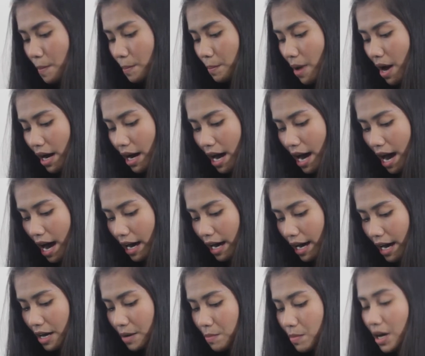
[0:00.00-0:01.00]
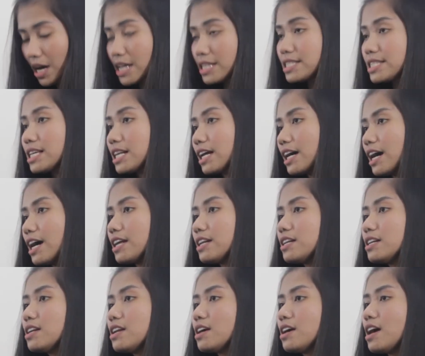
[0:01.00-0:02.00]
maka akan
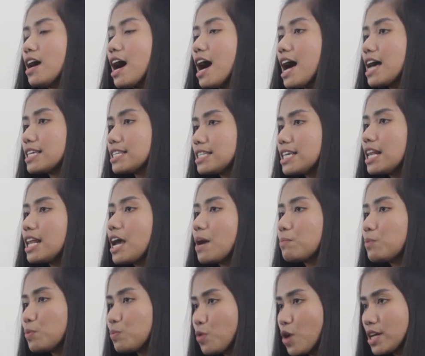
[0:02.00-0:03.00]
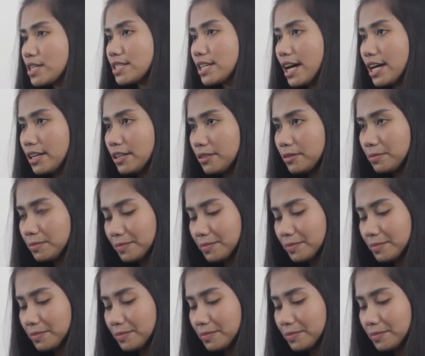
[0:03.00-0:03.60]
menghasilkan hasil yang memuaskan.